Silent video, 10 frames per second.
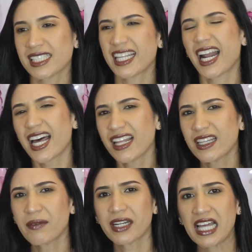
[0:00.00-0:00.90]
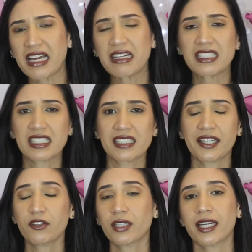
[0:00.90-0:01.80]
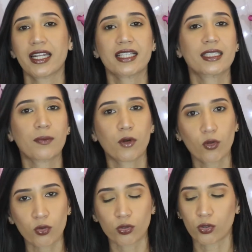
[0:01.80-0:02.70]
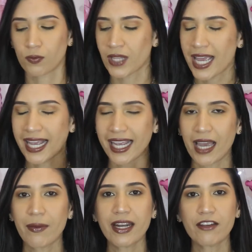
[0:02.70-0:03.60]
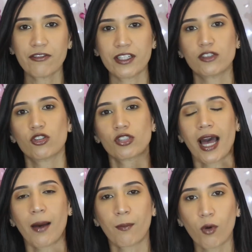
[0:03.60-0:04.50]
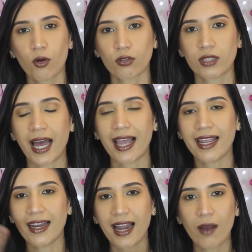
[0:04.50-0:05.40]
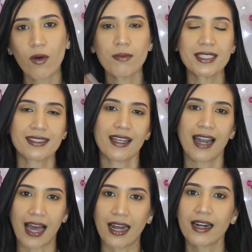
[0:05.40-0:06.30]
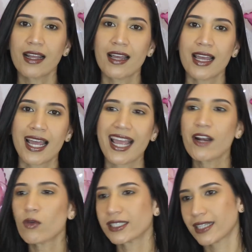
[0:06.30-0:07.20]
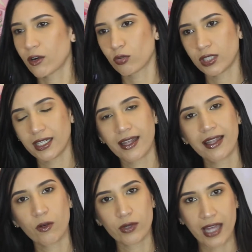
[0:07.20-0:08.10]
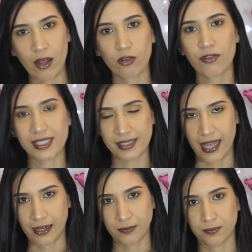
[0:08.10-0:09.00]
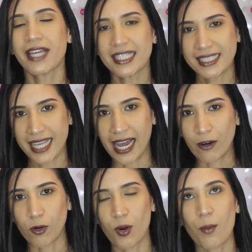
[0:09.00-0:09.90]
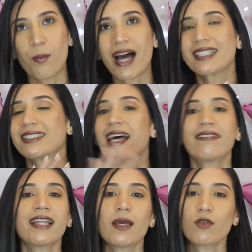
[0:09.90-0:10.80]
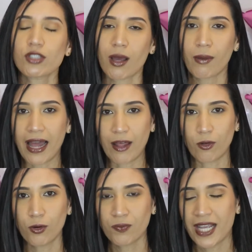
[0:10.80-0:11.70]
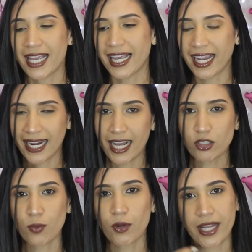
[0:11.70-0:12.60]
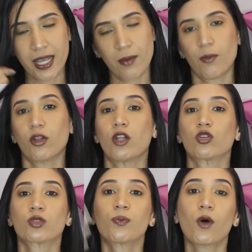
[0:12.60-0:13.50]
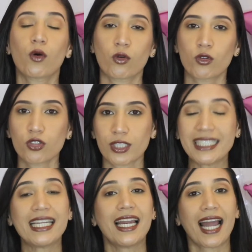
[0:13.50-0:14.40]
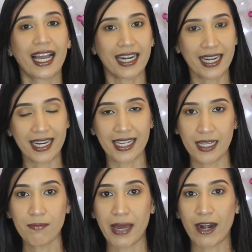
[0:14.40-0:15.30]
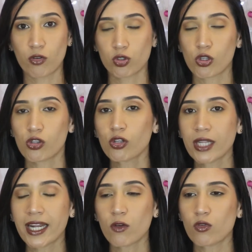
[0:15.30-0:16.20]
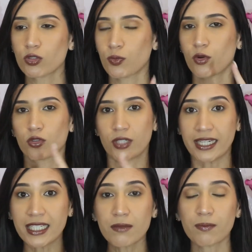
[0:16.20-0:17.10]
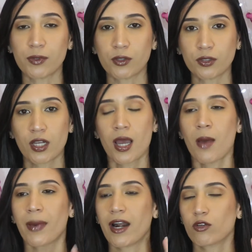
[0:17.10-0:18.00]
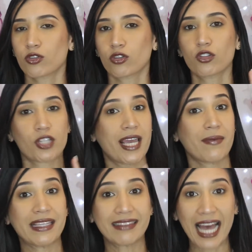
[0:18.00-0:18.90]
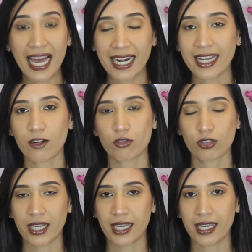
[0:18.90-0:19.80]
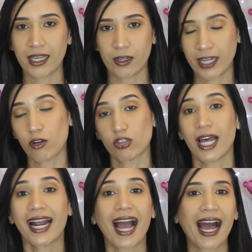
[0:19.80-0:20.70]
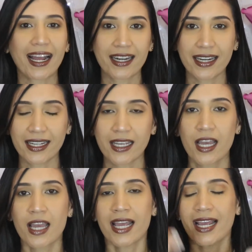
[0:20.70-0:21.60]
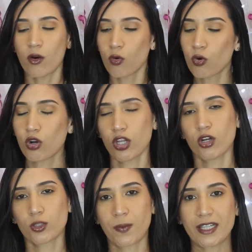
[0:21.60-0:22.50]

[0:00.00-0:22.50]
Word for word: ¿Será de verdad necesario tener este producto? ¿Qué beneficios aporta el agua micelar en nuestra rutina de cuidado facial? Fíjense algo, bastante hemos hablado que en el caso, por ejemplo, de los poros y el acné, para nosotros tener unos poros limpios, para nosotros evitar que nos, eh, que nos salga acné, uno de los